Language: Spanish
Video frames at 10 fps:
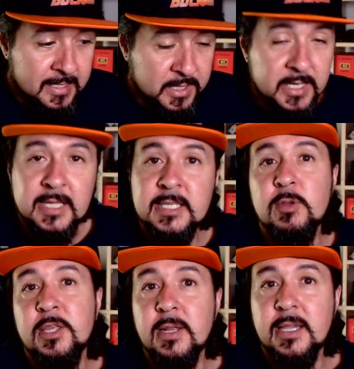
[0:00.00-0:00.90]
eh, ciertas
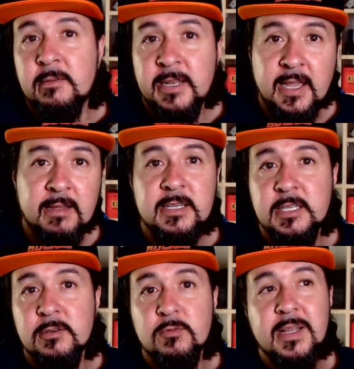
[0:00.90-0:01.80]
situaciones que deberían haber
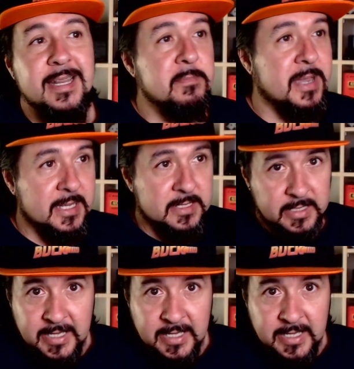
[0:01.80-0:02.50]
sido un clímax